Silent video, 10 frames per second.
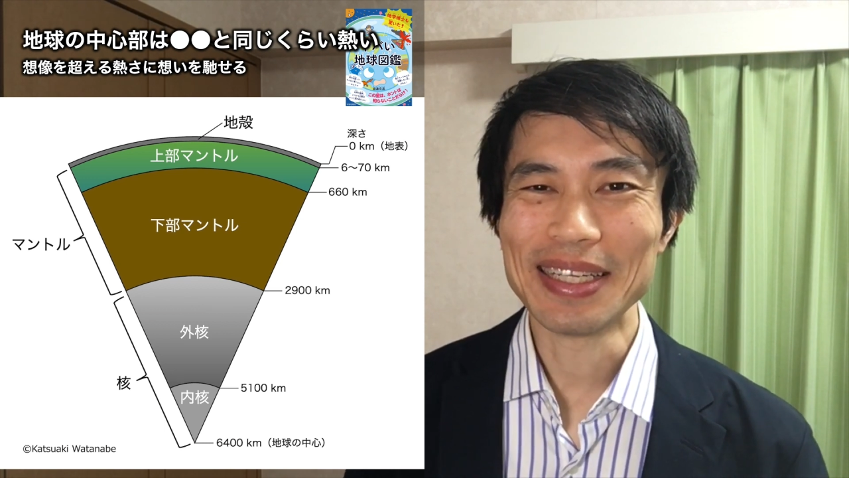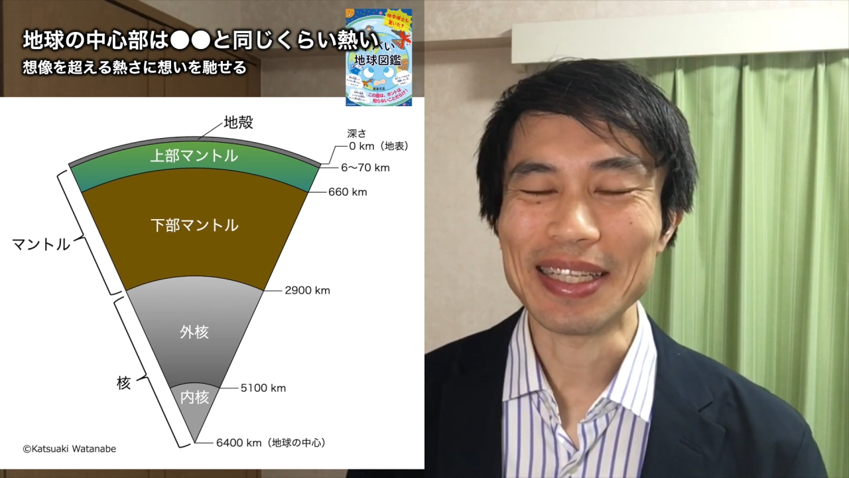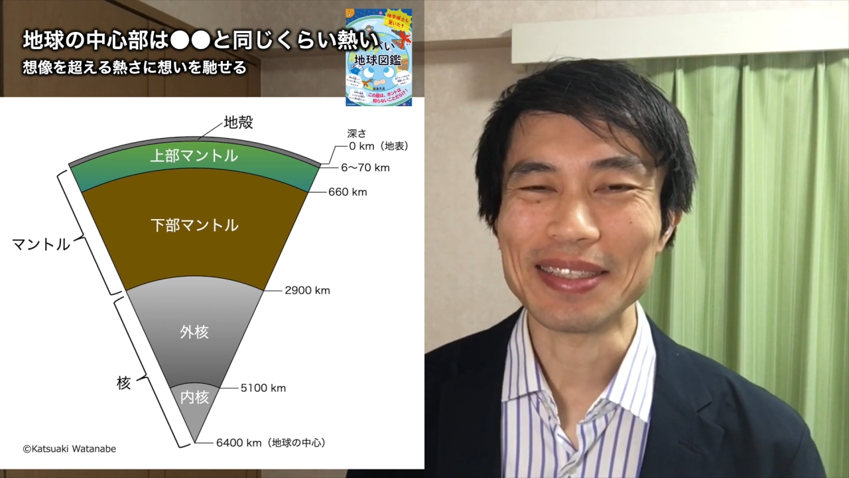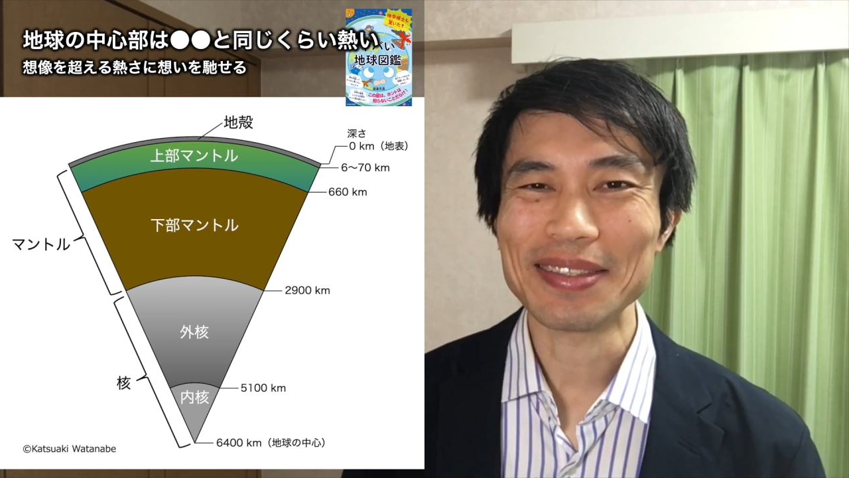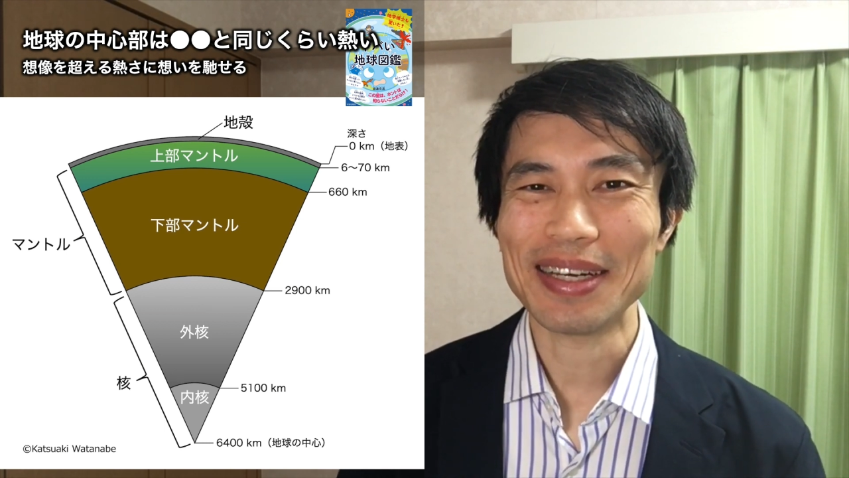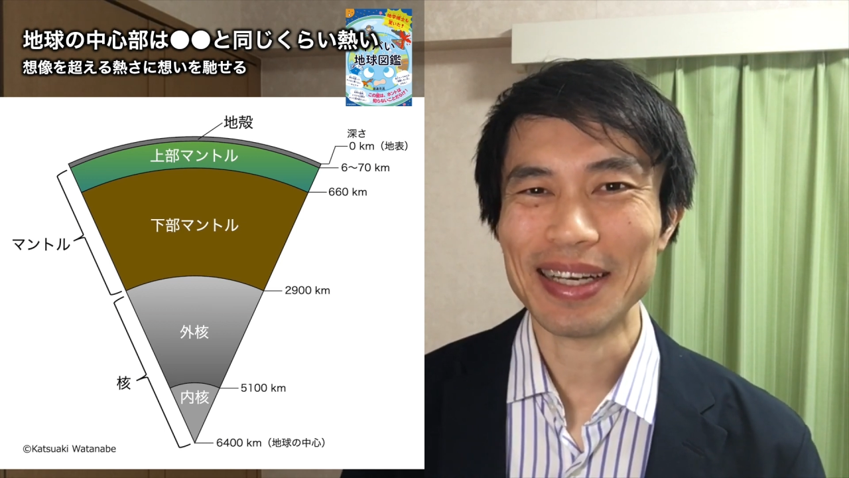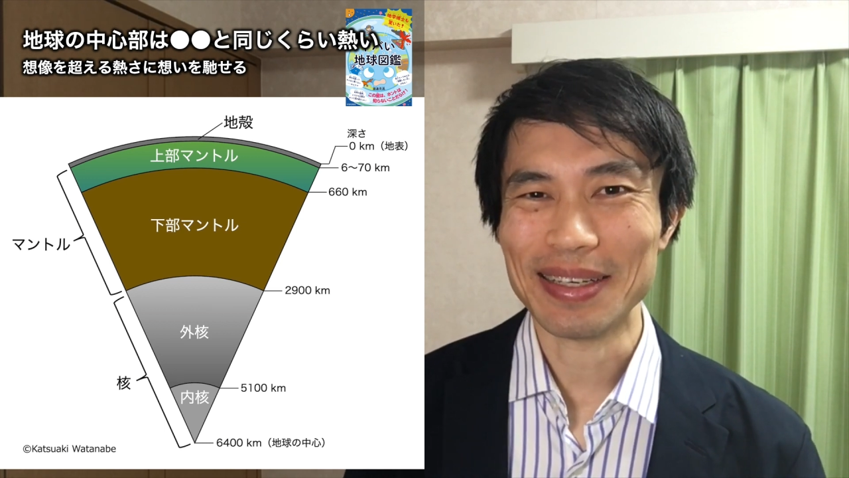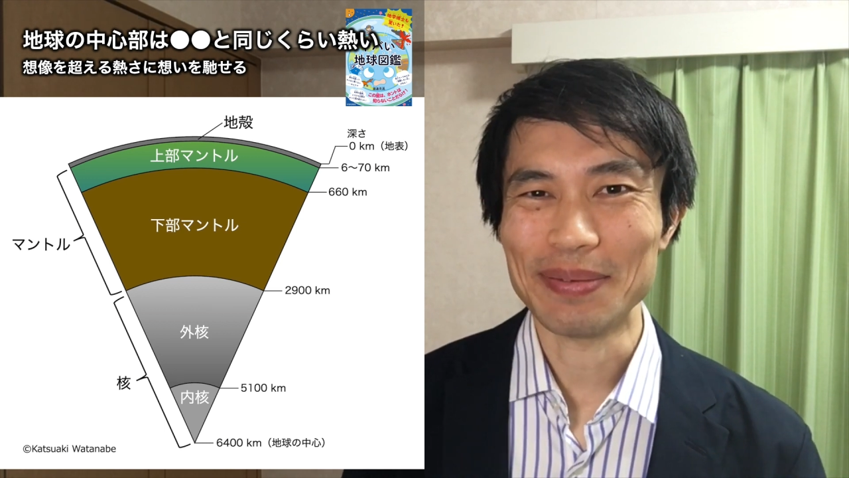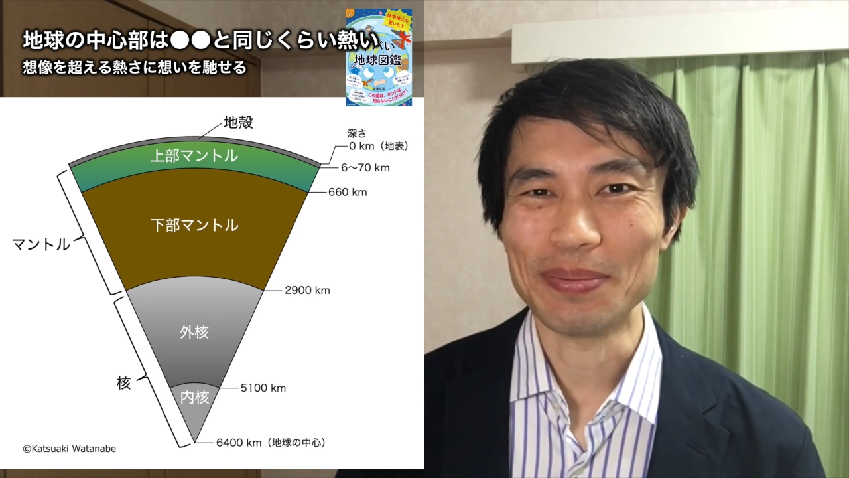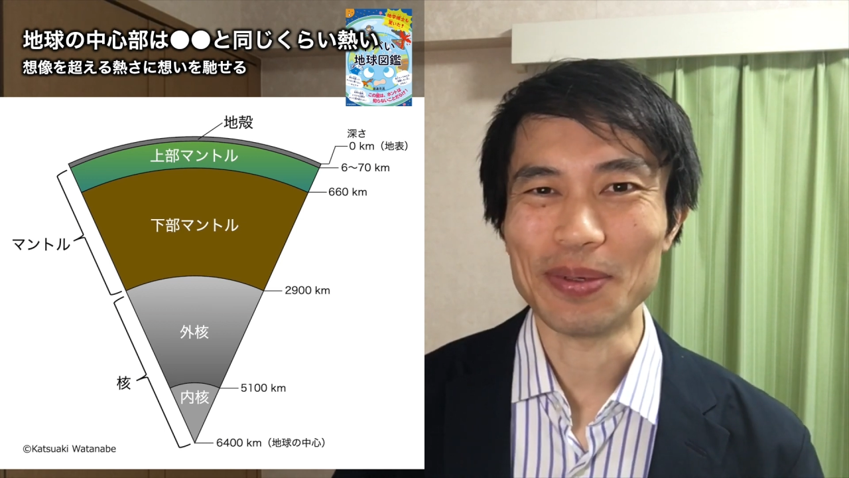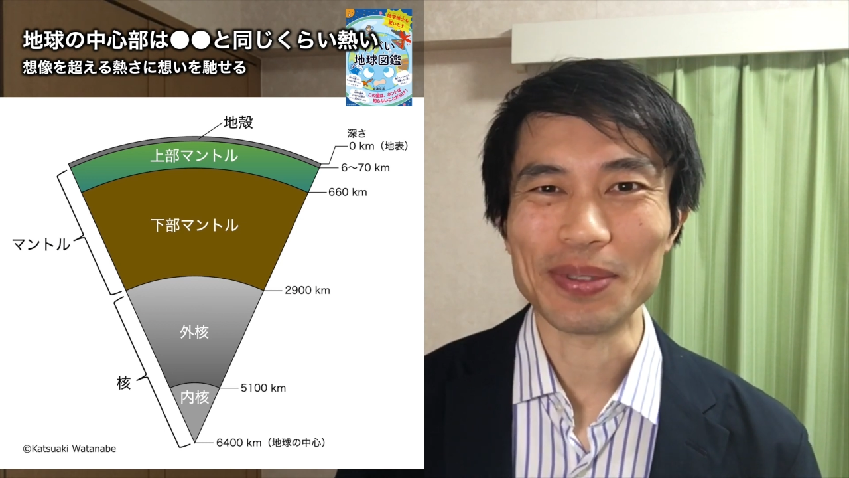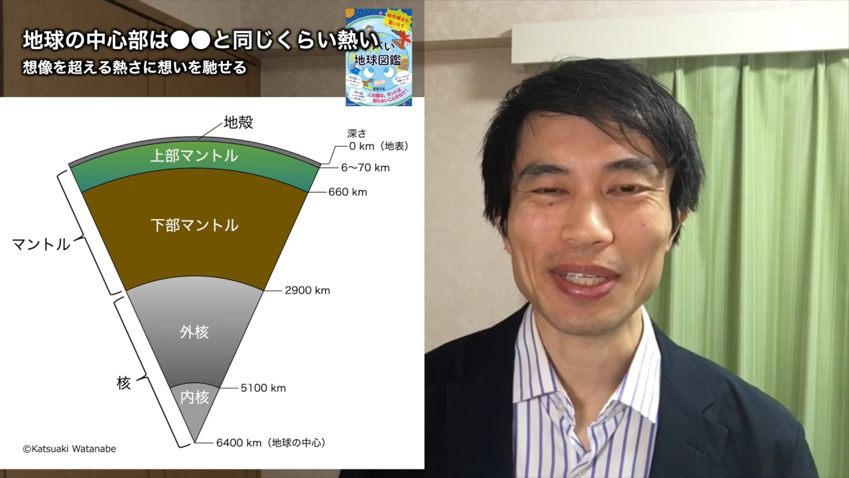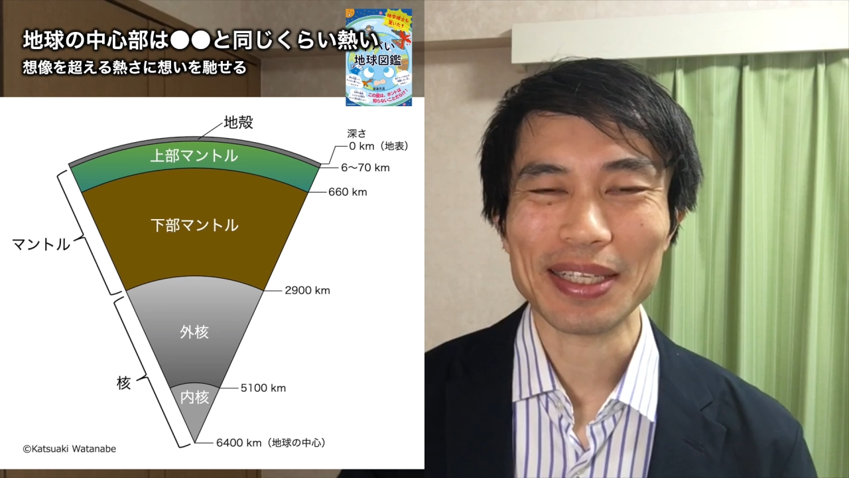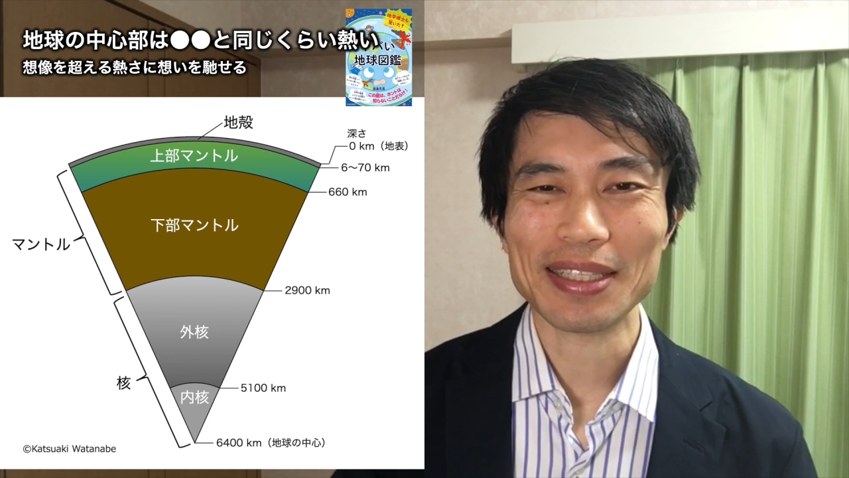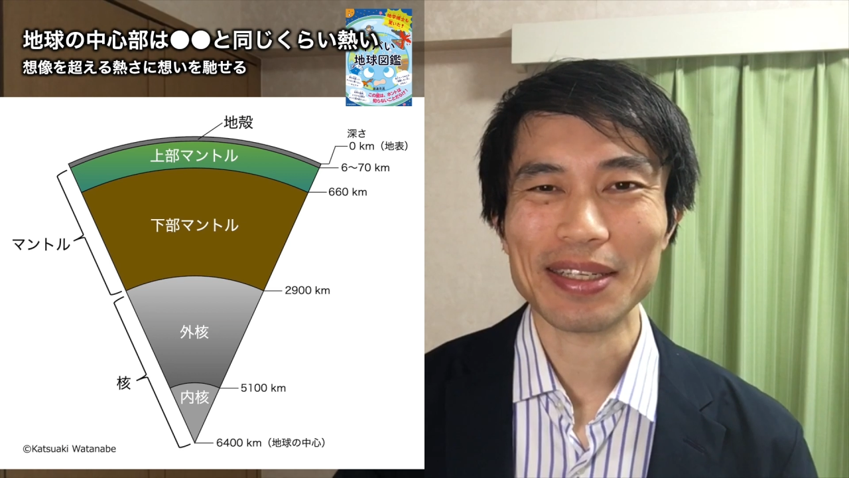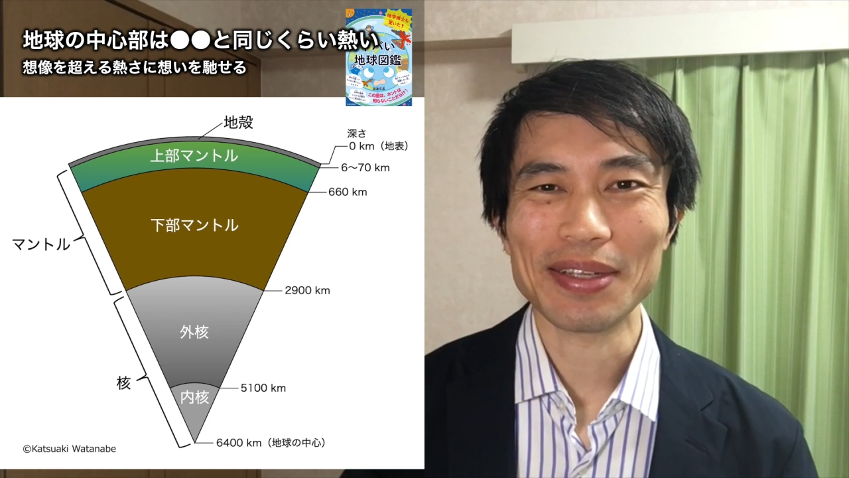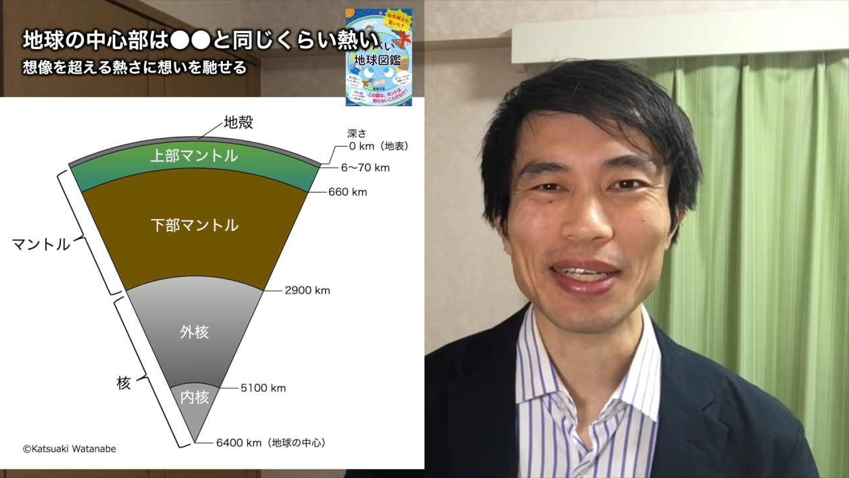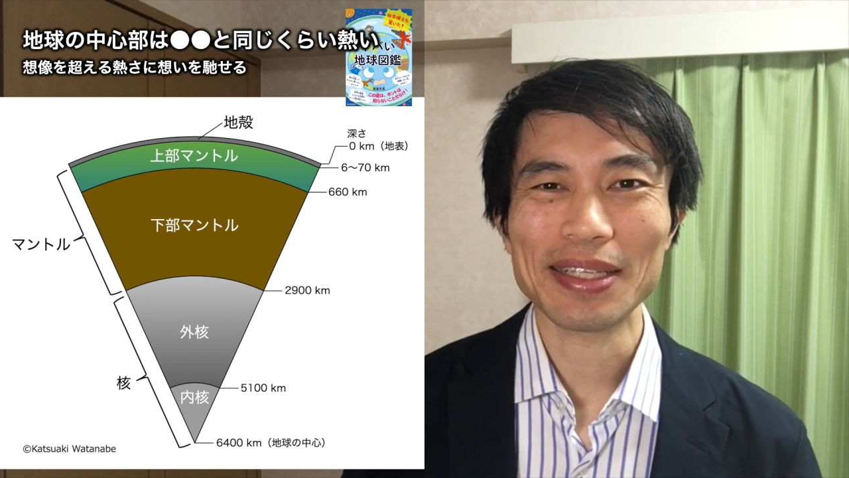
鉄がもうサラサラの液